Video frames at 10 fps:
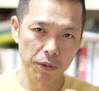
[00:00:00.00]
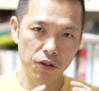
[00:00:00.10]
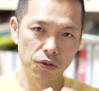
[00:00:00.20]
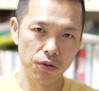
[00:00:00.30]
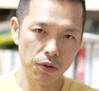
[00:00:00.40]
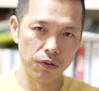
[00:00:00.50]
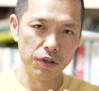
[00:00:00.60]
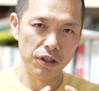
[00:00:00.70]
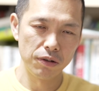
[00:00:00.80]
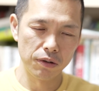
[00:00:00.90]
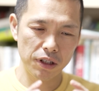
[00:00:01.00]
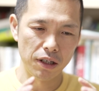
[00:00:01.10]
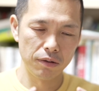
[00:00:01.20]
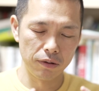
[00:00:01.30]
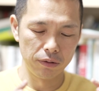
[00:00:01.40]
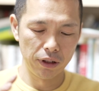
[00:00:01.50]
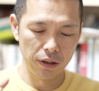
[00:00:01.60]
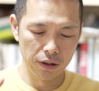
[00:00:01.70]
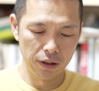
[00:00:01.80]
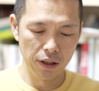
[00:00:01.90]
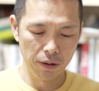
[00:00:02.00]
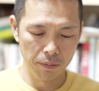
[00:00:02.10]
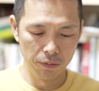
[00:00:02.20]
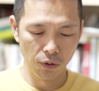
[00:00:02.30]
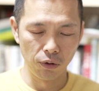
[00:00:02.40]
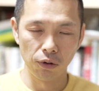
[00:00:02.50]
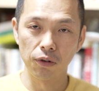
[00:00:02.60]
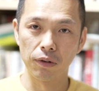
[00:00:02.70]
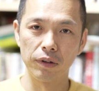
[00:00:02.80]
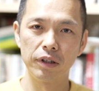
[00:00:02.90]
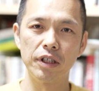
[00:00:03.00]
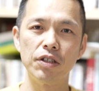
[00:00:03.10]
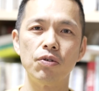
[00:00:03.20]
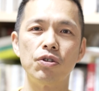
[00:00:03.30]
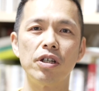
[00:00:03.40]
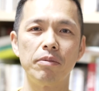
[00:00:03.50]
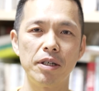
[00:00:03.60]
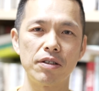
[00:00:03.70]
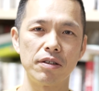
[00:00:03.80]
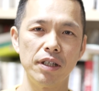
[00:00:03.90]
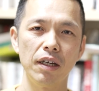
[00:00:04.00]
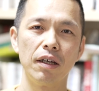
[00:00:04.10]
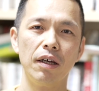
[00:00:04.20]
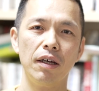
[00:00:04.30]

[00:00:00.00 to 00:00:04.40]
まあ、10億20億30億、ね、でどんどんどんどん成長していきますね。